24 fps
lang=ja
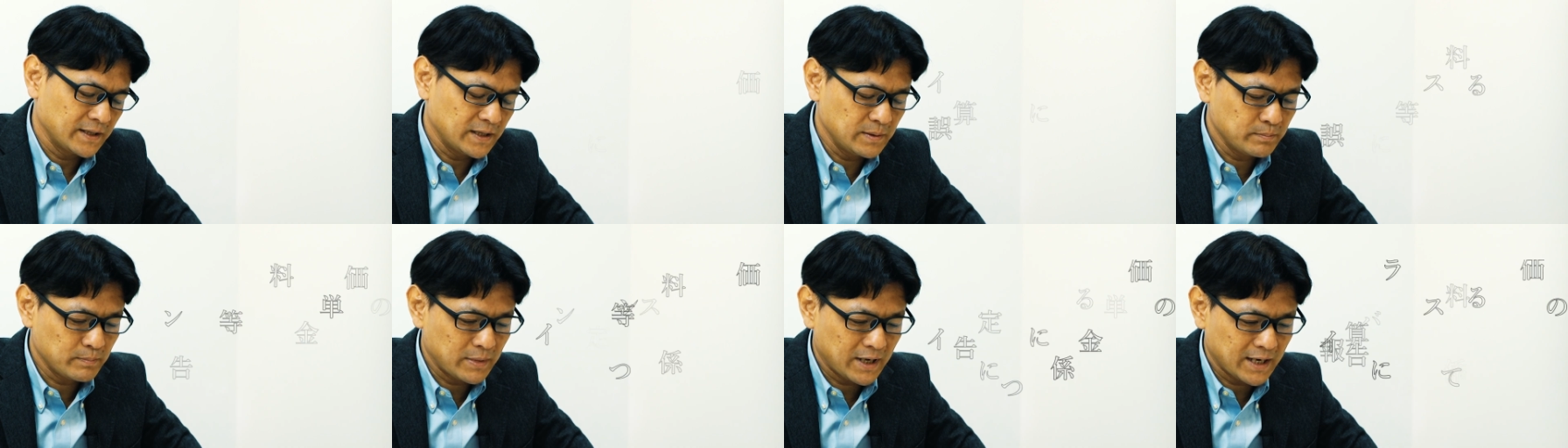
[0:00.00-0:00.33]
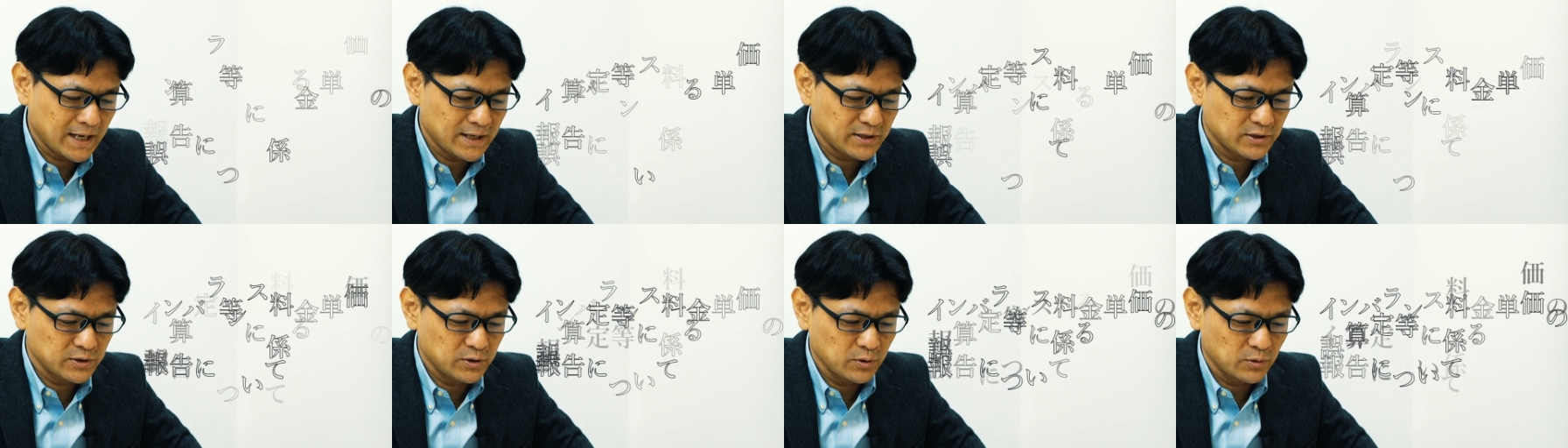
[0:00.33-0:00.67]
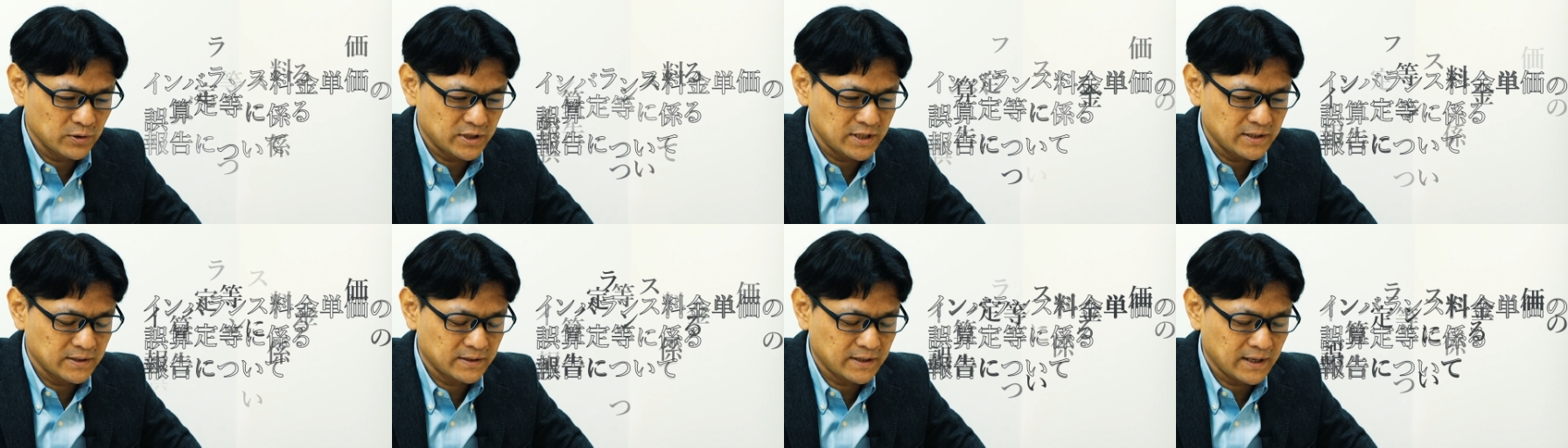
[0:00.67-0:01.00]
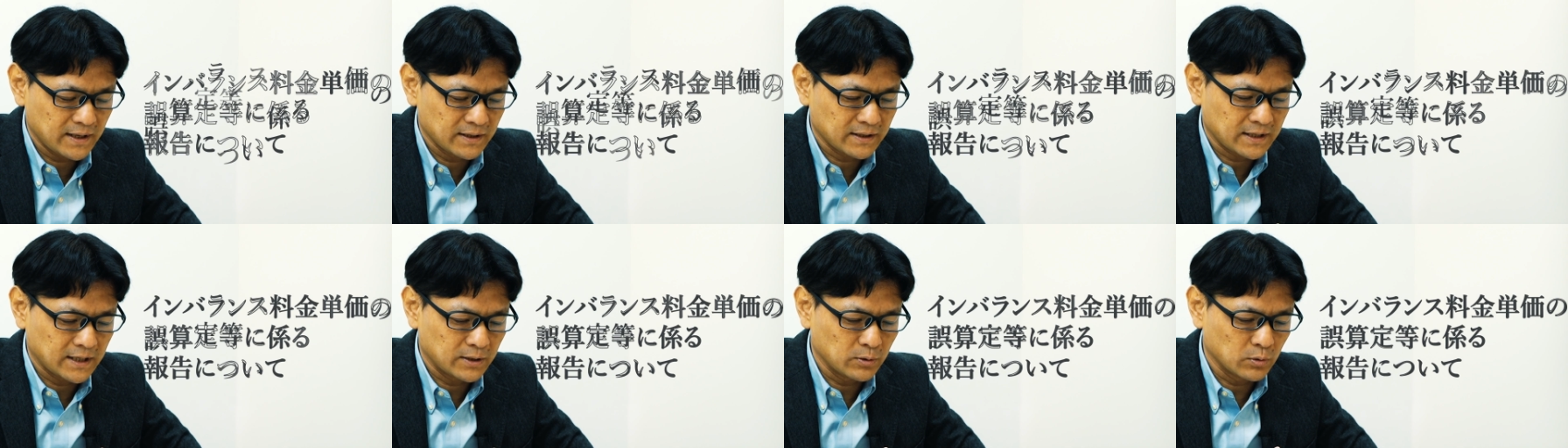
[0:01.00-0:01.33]
インバランス料金
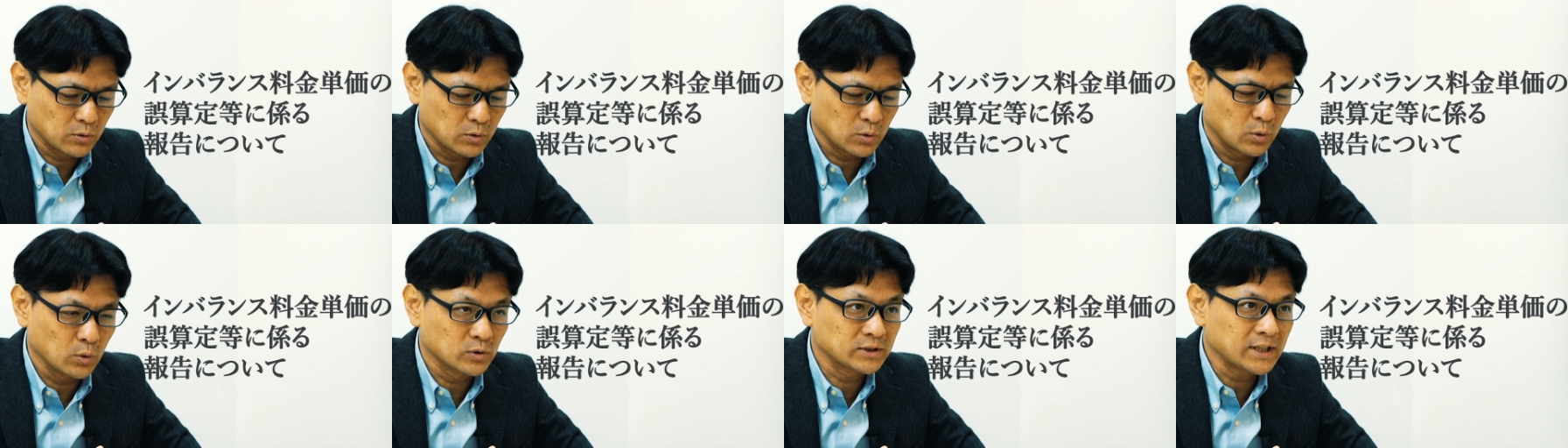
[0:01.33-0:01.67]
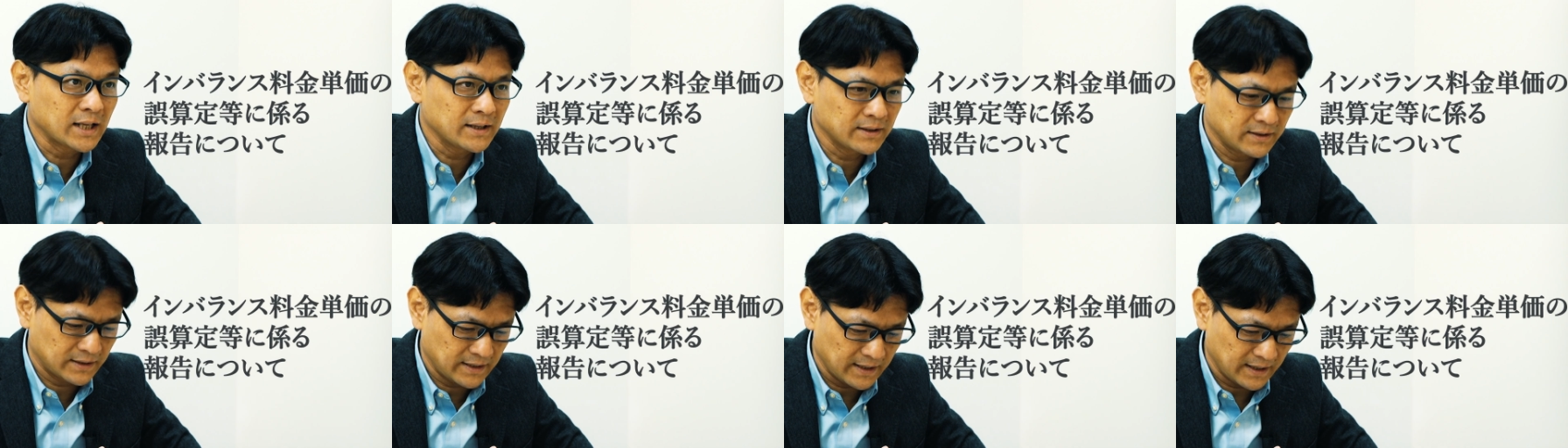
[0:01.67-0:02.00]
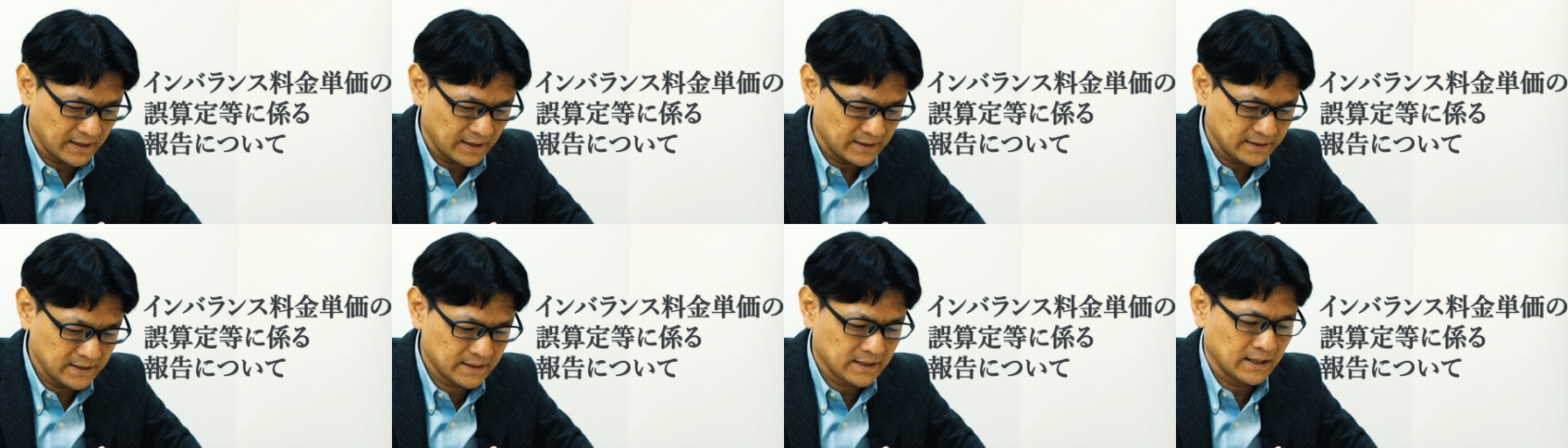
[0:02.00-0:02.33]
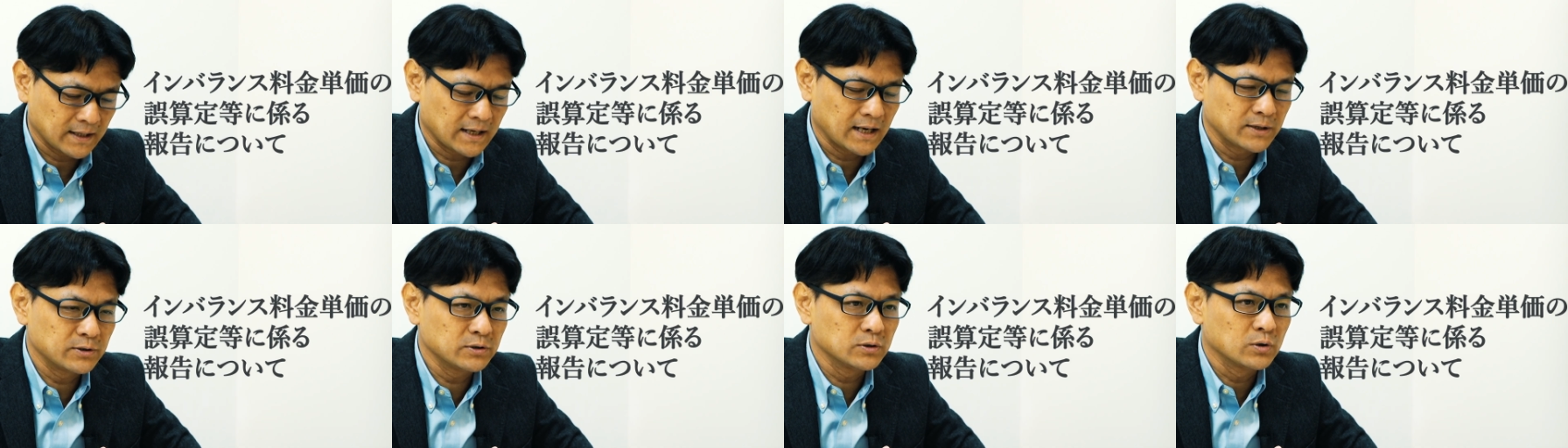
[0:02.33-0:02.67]
単価の誤算定にか
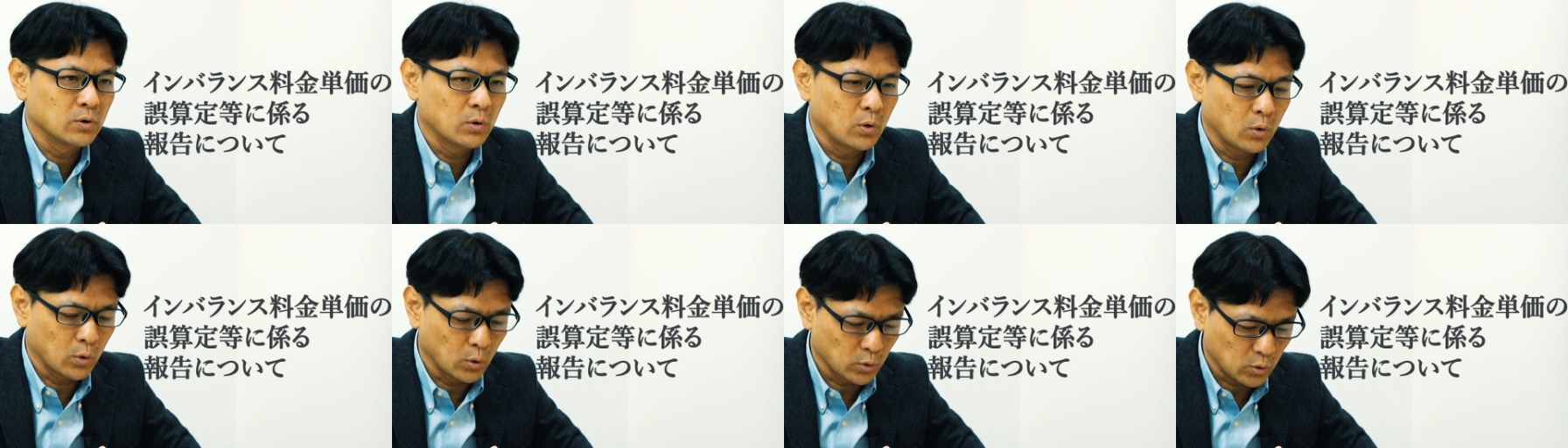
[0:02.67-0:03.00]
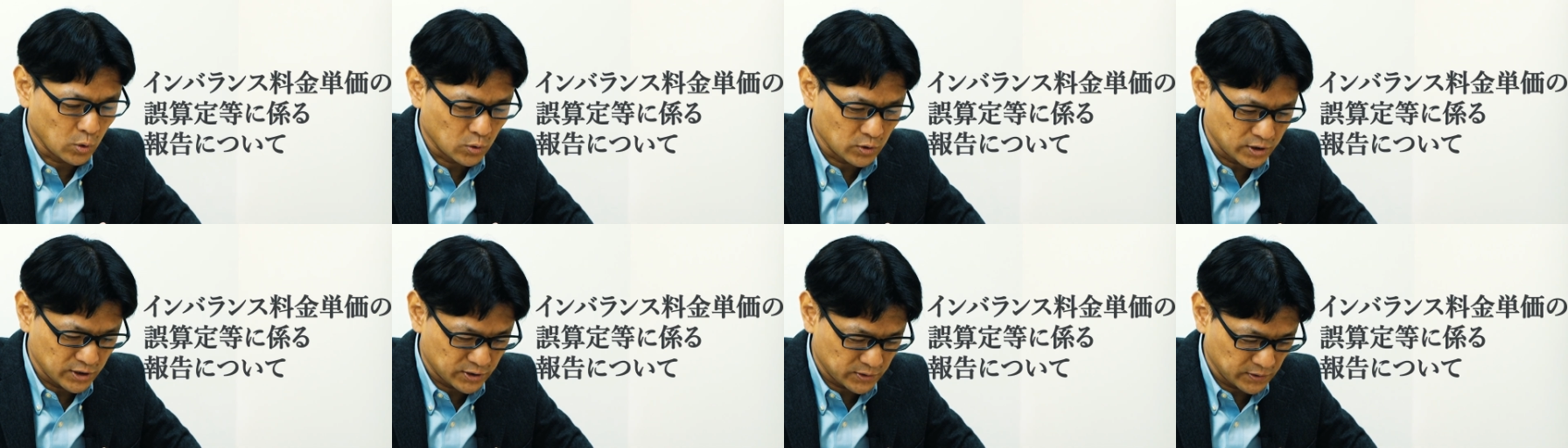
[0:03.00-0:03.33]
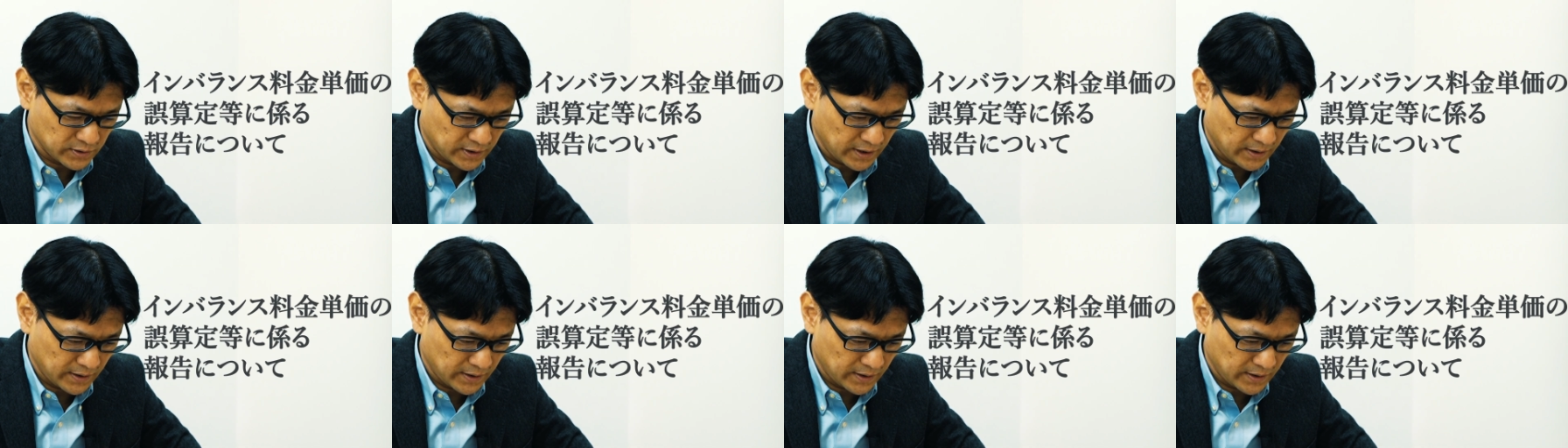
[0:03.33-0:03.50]
かる報告につい